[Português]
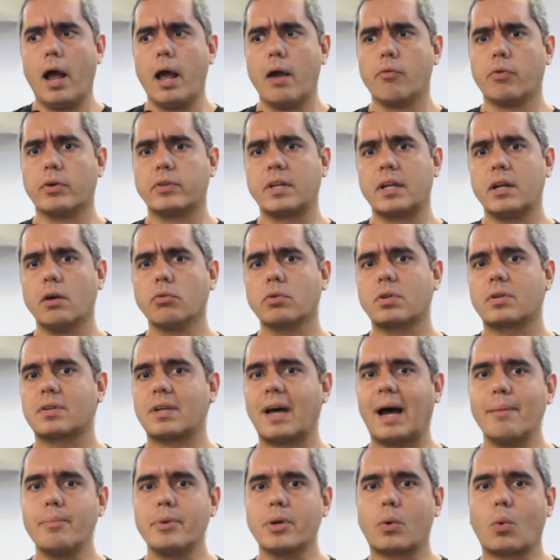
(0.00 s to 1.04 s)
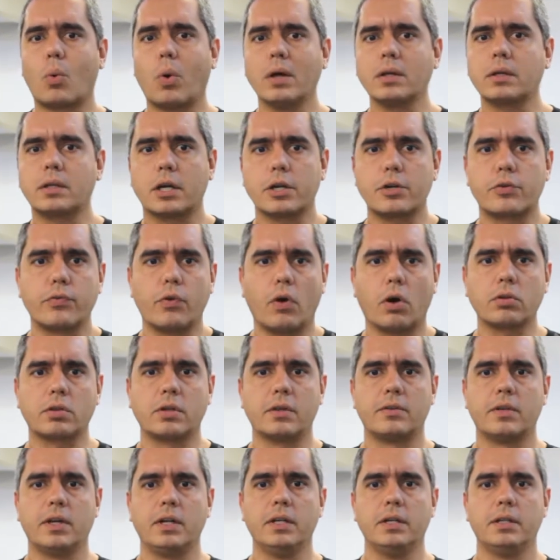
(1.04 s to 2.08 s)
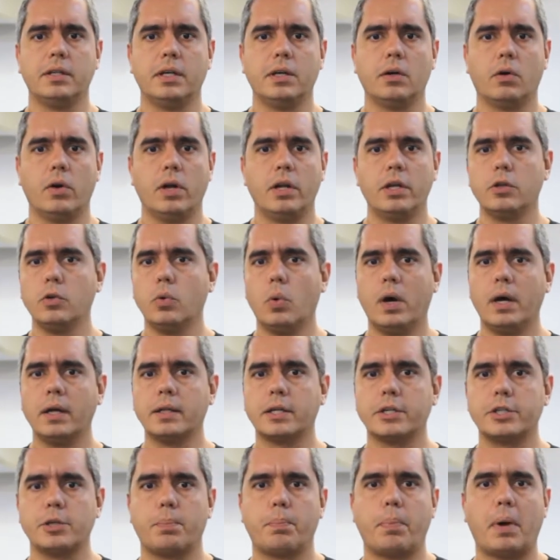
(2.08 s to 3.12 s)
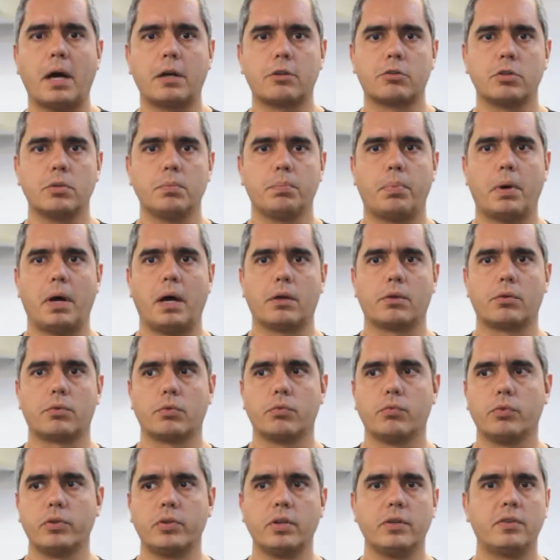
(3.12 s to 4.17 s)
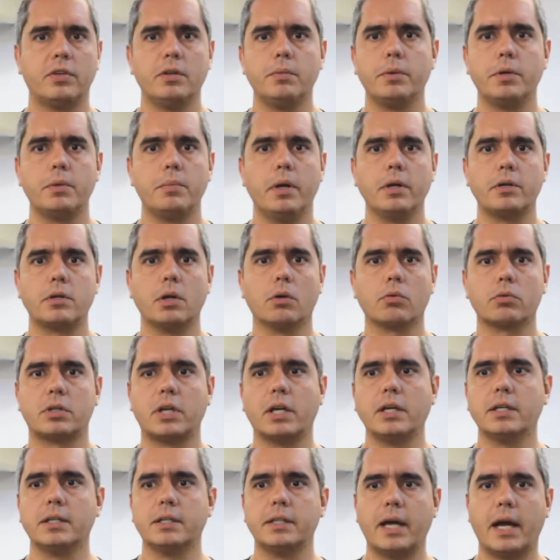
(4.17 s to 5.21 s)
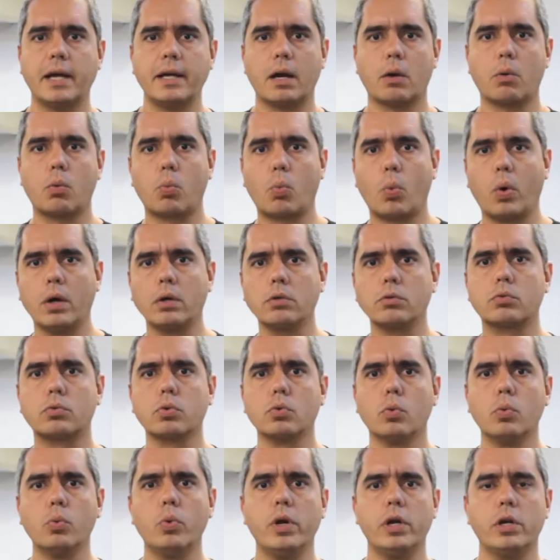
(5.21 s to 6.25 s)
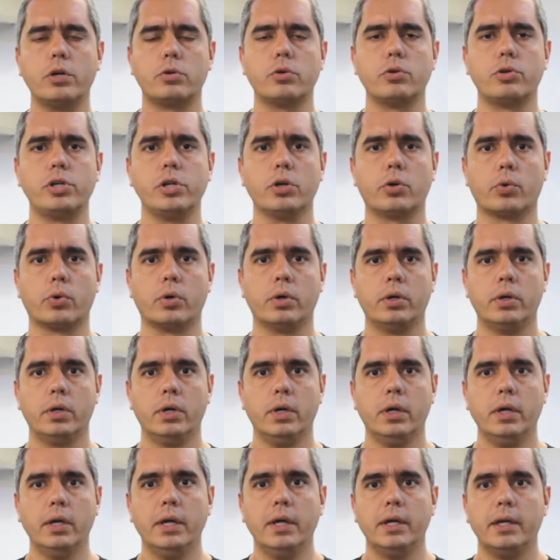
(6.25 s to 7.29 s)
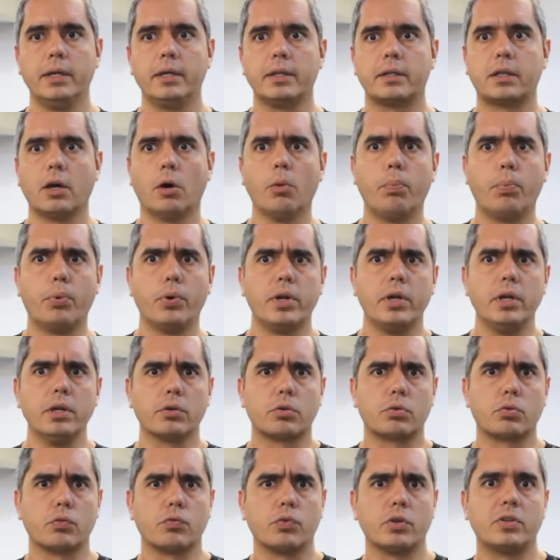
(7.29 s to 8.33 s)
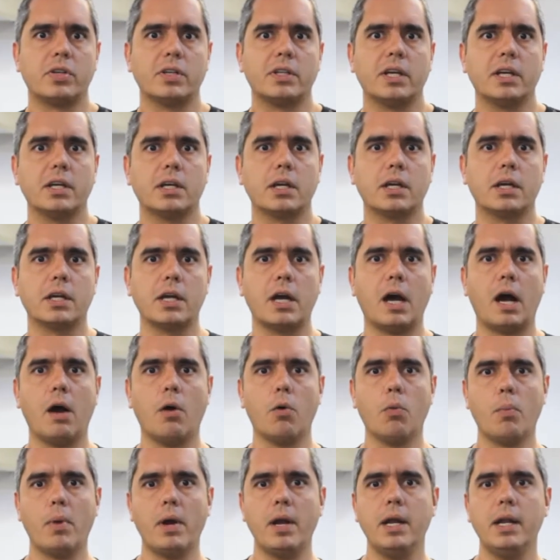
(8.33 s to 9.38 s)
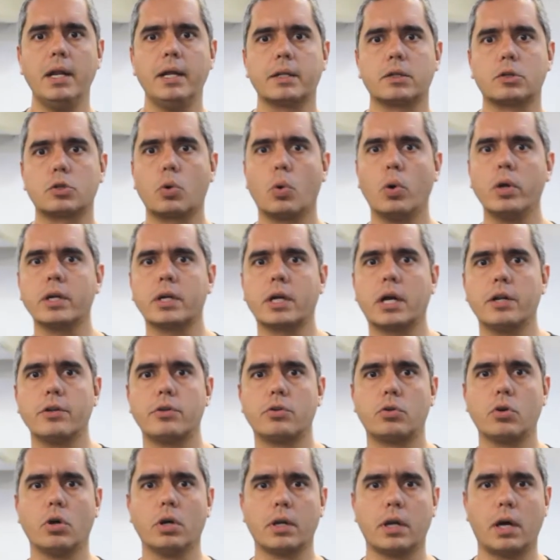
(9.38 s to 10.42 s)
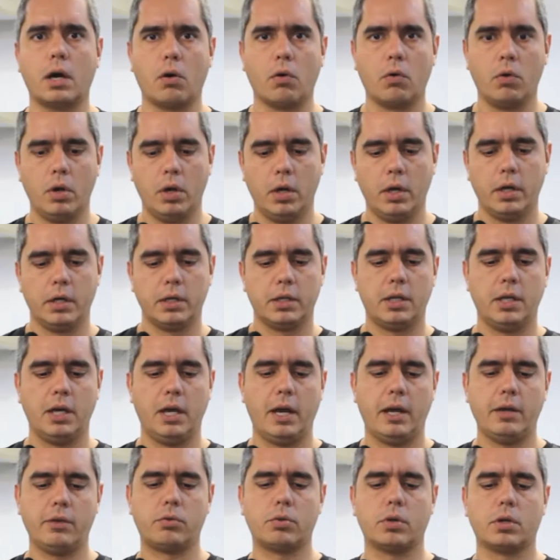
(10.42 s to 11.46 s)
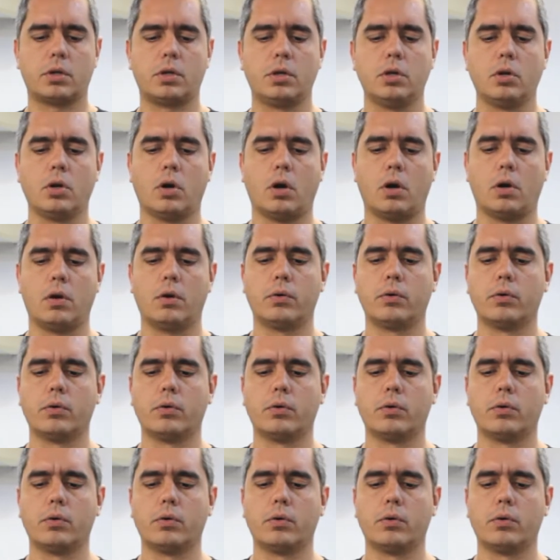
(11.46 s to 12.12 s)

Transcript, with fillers: você não sabe quantas voltas ele deu, ele não anda de passo em passo, você simplesmente não tem ideia quanto o eixo girou. Então, por isso, você tem que criar uma eletrônica adicional, que é isso aqui, ó,